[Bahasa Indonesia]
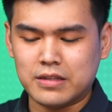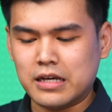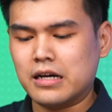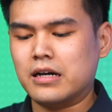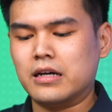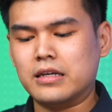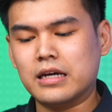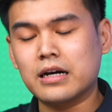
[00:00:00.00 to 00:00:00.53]

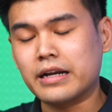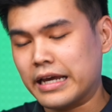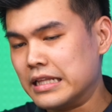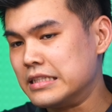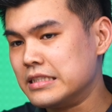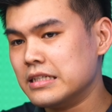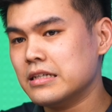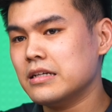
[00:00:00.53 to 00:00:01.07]
Nah, yang
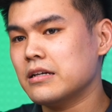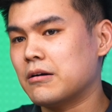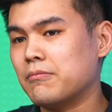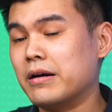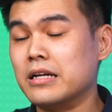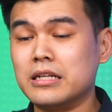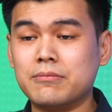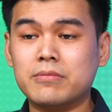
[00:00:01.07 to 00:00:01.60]
ranging,
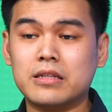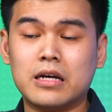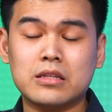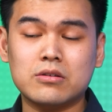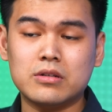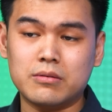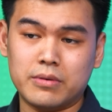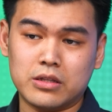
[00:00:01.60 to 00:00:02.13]
yang buy limit
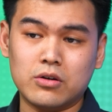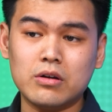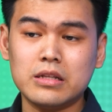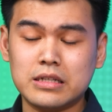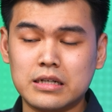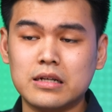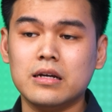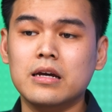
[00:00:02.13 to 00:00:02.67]
atau limit
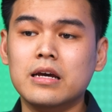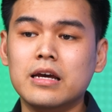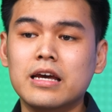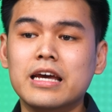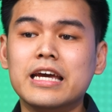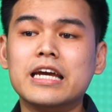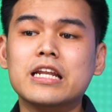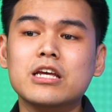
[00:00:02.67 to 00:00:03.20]
order
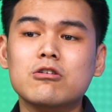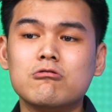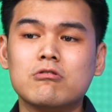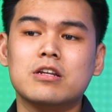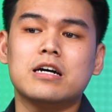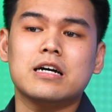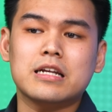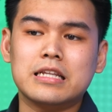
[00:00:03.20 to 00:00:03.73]
ini
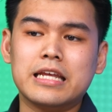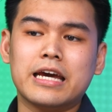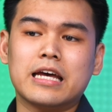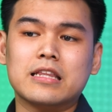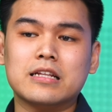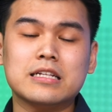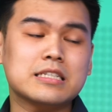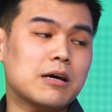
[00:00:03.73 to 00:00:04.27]
udah
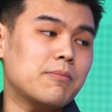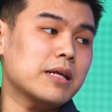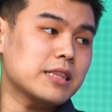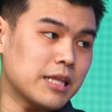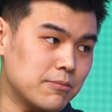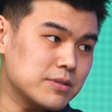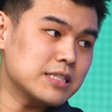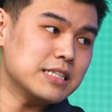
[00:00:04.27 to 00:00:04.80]
dihandle sama
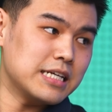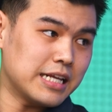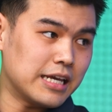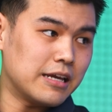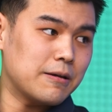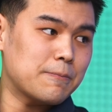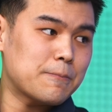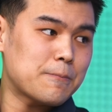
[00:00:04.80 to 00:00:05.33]
tim sendiri.
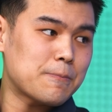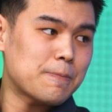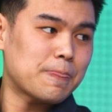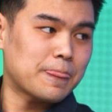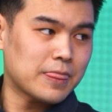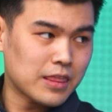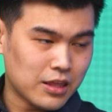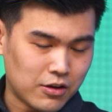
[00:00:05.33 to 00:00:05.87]

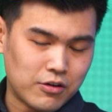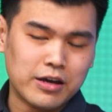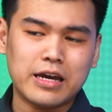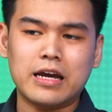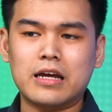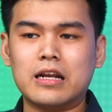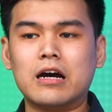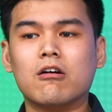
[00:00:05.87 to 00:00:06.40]
Ya.
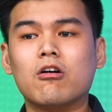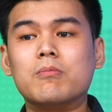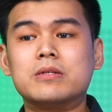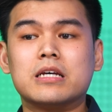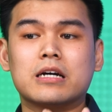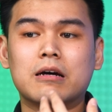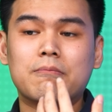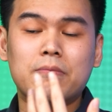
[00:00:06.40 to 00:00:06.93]
Oke, okay, nah kalau
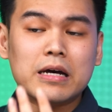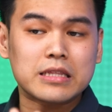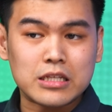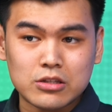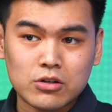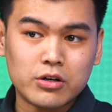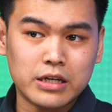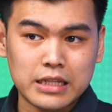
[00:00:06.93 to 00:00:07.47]
misalkan Pak
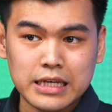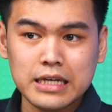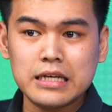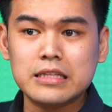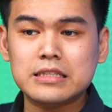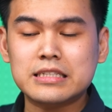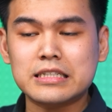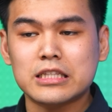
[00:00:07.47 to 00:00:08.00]
Tito
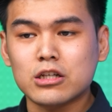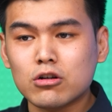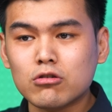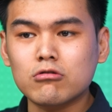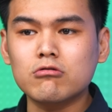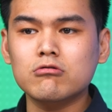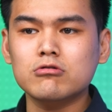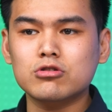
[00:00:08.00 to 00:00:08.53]
ini
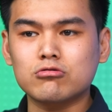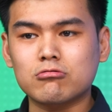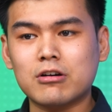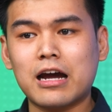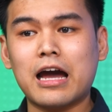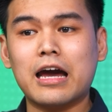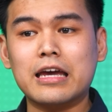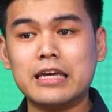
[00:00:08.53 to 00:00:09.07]
cenderung
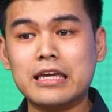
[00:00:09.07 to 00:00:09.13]
suka